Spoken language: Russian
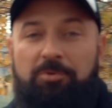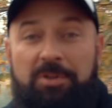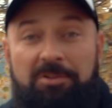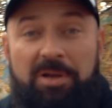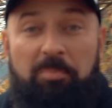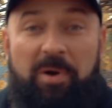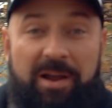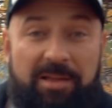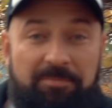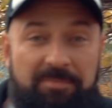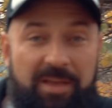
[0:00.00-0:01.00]
Унылая
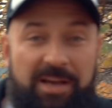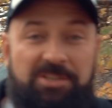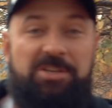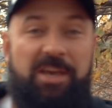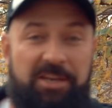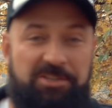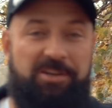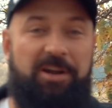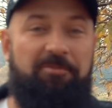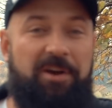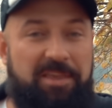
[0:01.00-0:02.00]
пора, а чай
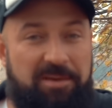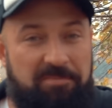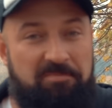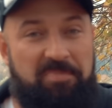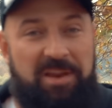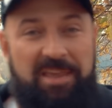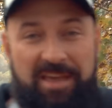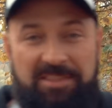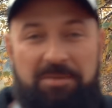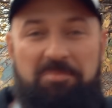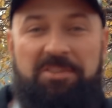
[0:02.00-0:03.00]
очарование.
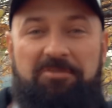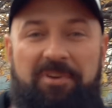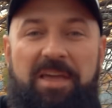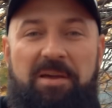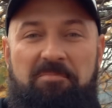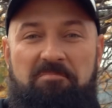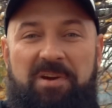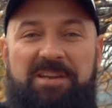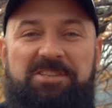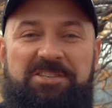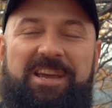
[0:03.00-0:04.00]
Приятна мне твоя
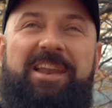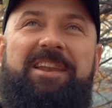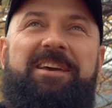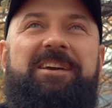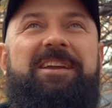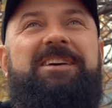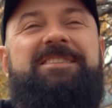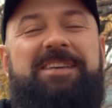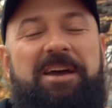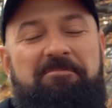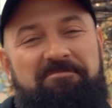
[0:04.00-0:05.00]
прощальная
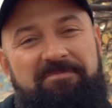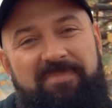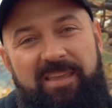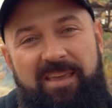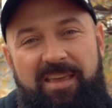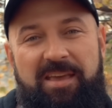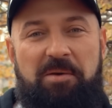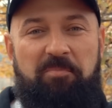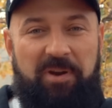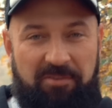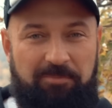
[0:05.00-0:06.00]
краса.
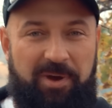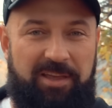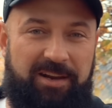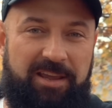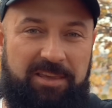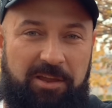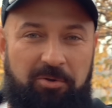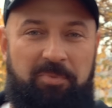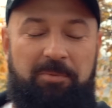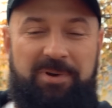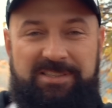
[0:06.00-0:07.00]
Привет, мои дорогие
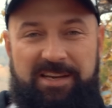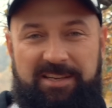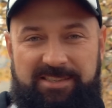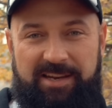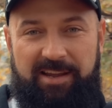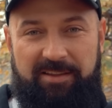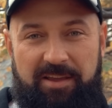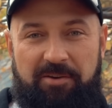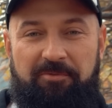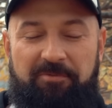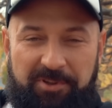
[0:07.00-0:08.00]
любимые зрители!
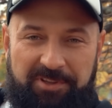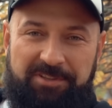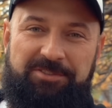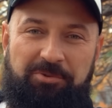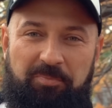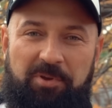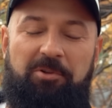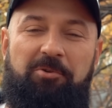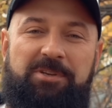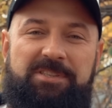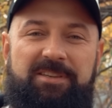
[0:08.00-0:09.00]
Вот и наступила
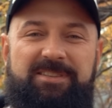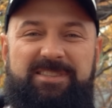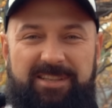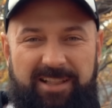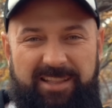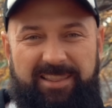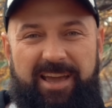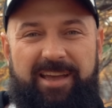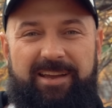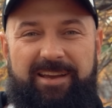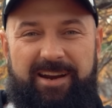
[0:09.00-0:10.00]
осень.
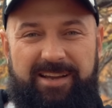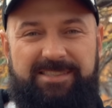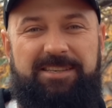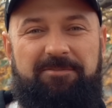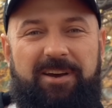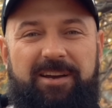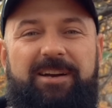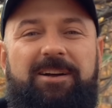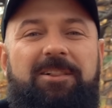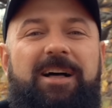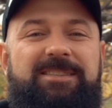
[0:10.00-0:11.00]
Золотая, красивая,
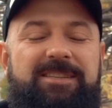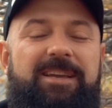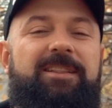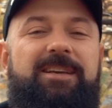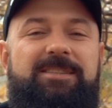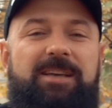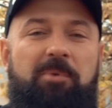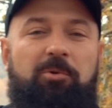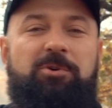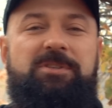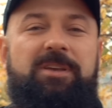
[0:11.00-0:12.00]
классная, та
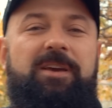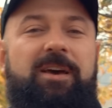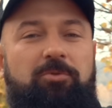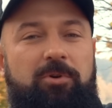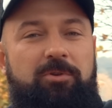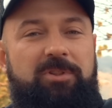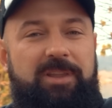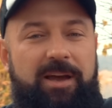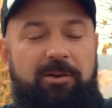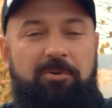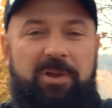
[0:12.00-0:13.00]
самая осень, которую
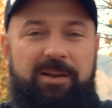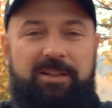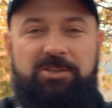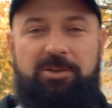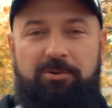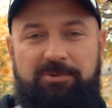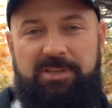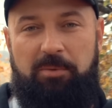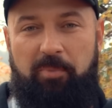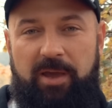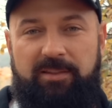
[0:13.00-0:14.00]
так любили наши
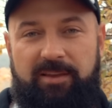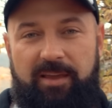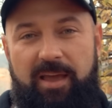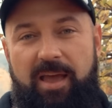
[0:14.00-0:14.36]
русские поэты.